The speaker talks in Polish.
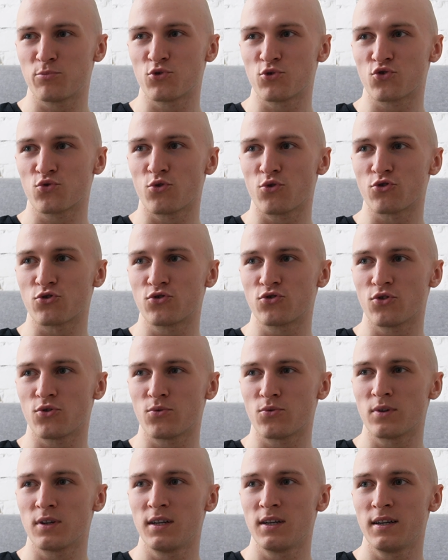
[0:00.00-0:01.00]

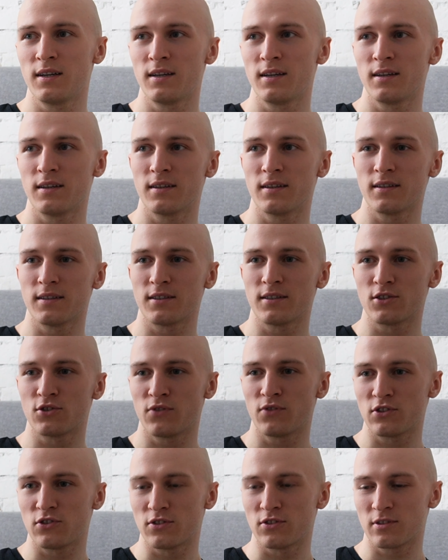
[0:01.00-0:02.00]
przeszłością. E,
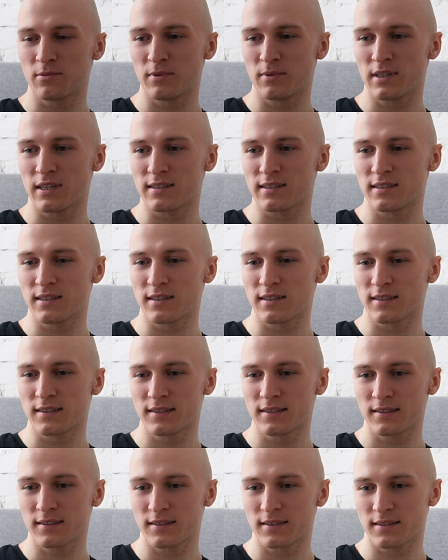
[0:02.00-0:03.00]
świetnie sobie radzę.
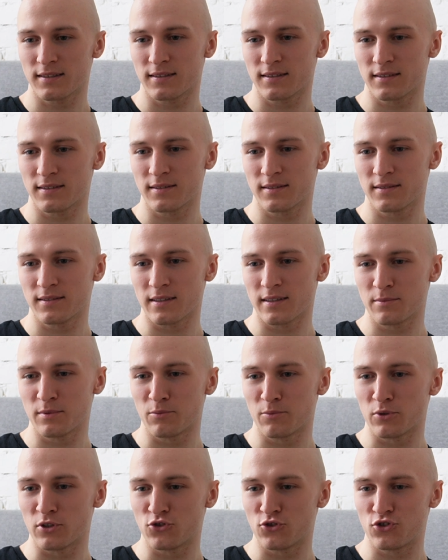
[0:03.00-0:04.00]
Mhm.
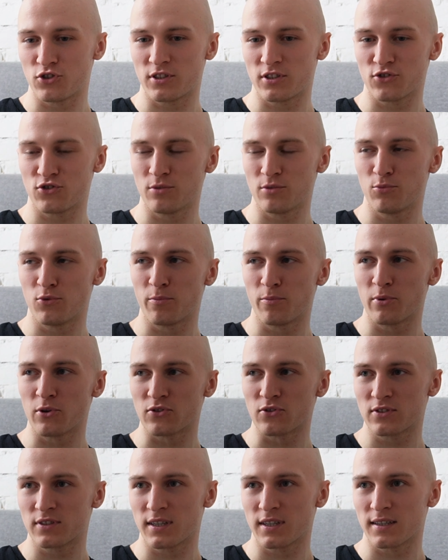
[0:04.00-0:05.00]
Jakby moje życie też nie było
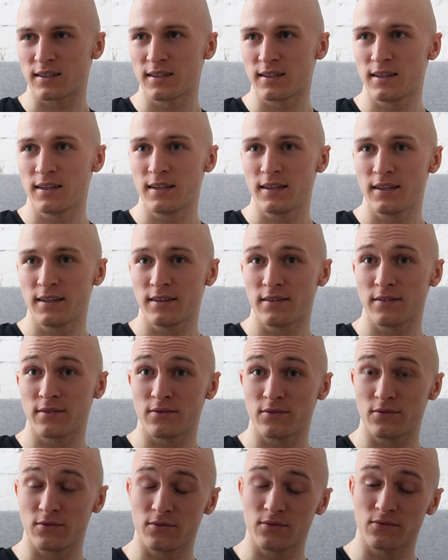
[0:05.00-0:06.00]
proste.
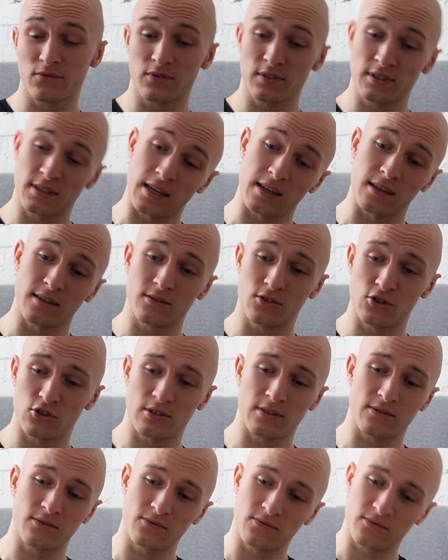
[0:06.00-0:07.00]
Star- gdzieś
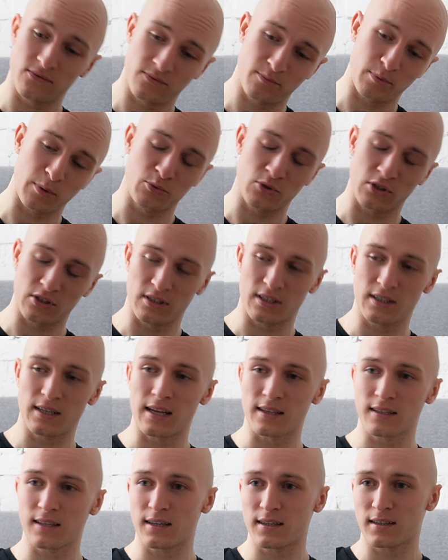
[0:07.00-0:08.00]
tam w poprzednich
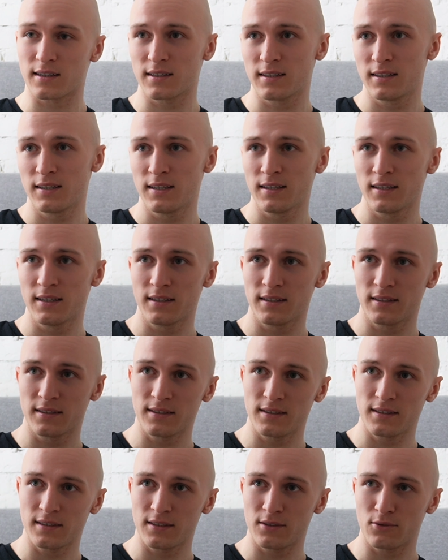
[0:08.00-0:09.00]
latach.
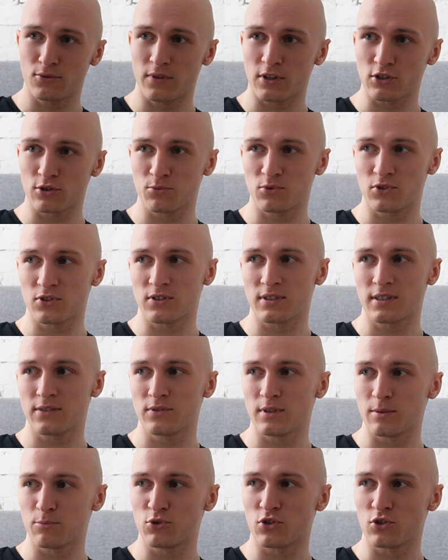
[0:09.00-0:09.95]
I uważam, że zostawiłem